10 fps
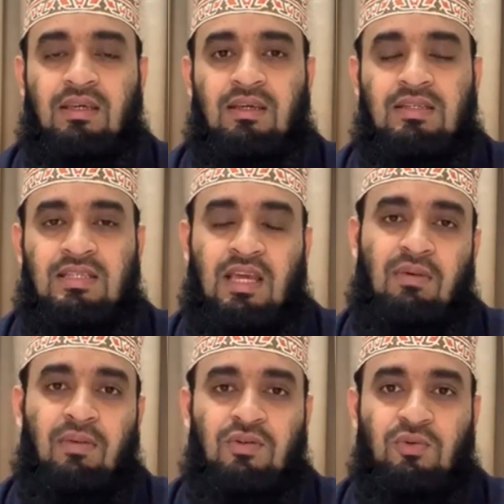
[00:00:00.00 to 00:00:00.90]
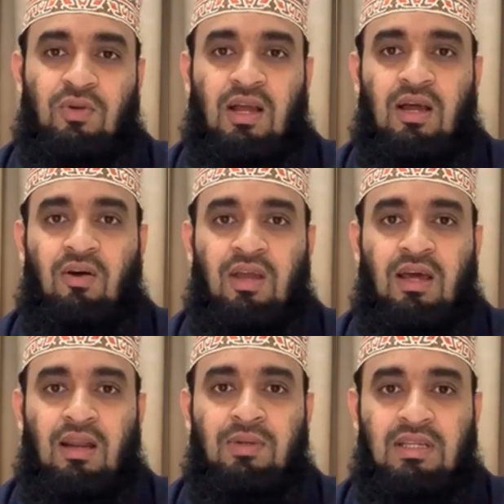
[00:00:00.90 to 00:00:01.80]
সিয়াম আমার জন্য রাখা হয় আর
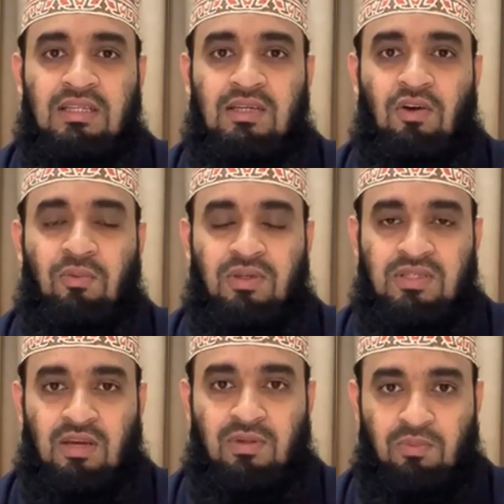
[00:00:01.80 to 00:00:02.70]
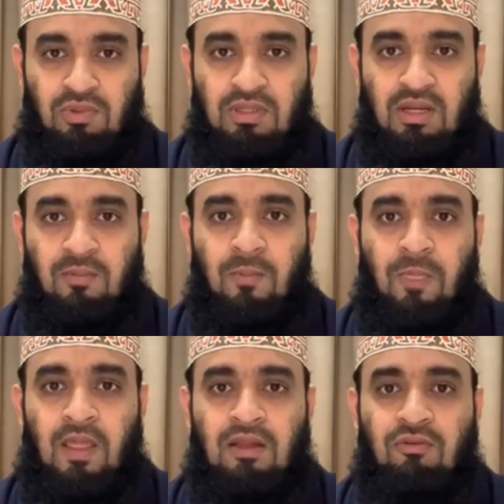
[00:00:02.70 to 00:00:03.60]
আমি নিজেই হব এই সিয়ামের প্রতিদান
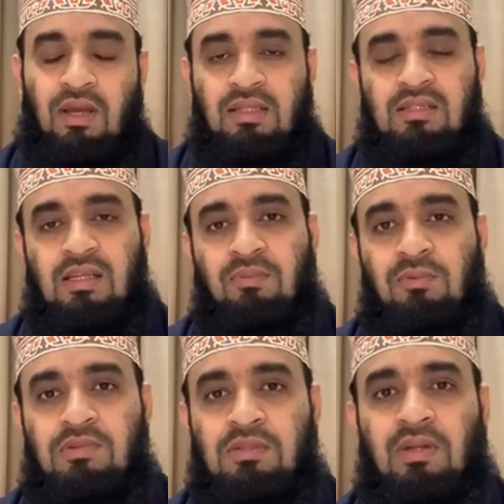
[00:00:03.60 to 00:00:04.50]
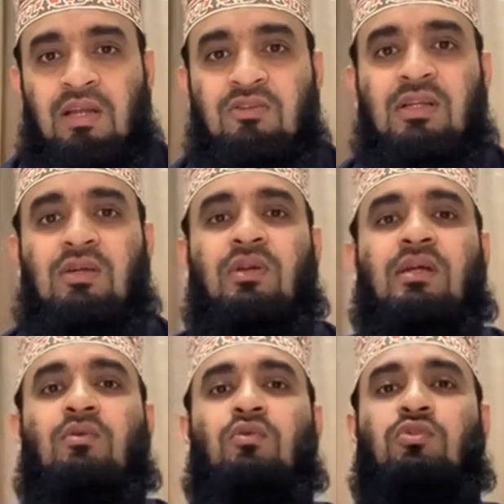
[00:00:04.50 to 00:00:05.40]
তো এই হাদিস থেকে আমরা বুঝতে পারি আসলে এটা অনেক
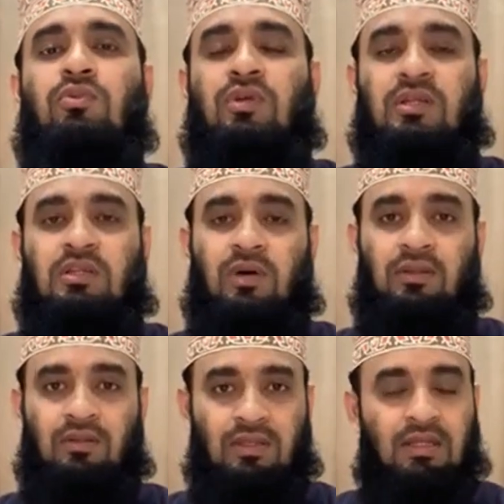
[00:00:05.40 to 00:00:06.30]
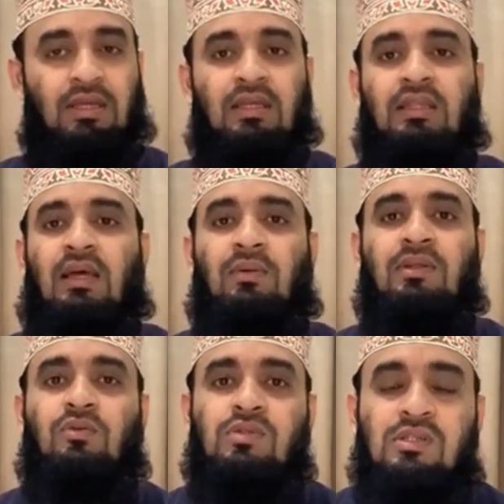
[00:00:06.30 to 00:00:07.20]
গুরুত্বপূর্ণ একটি ইবাদত তাই
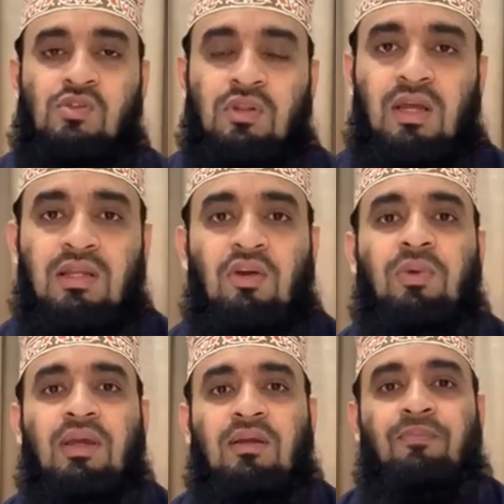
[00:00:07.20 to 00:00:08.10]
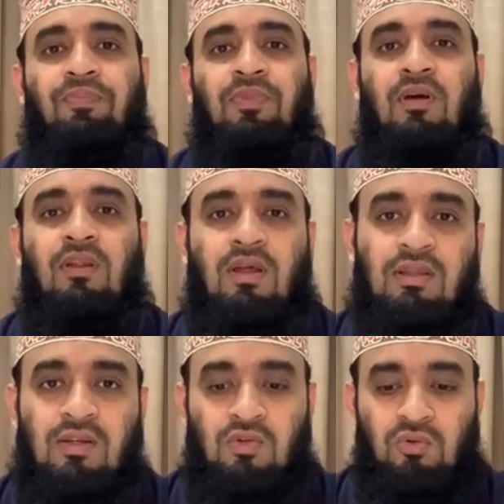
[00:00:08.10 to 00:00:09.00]
আমাদের উচিত যথা নিয়মে আল্লাহ
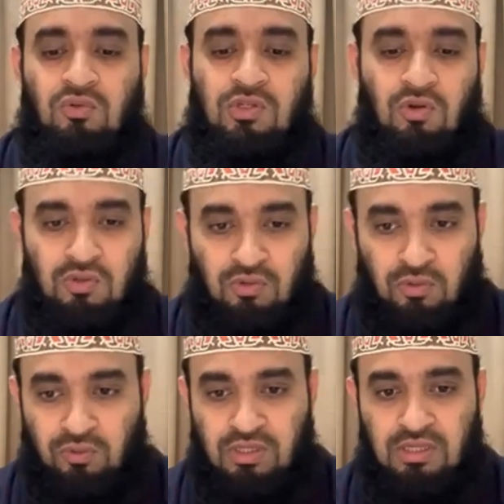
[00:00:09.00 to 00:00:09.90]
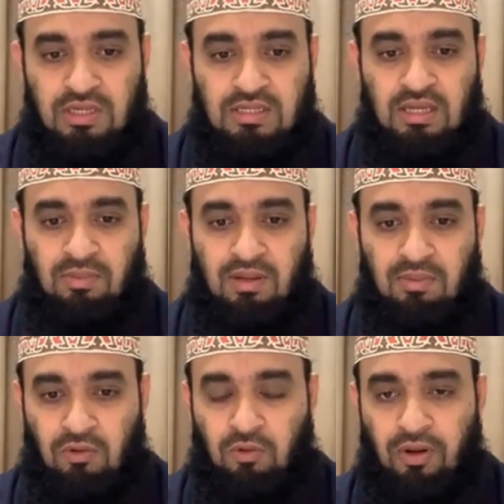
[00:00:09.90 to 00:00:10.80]
তাল্লাহ সন্তুষ্টি অর্জনের উদ্দেশ্যে এই সিয়ামকে
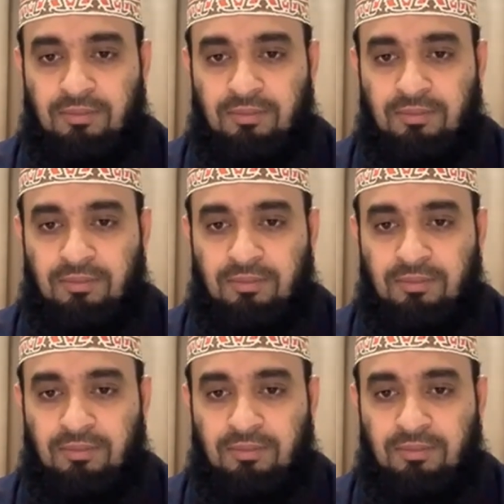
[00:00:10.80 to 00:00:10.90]
পালন করা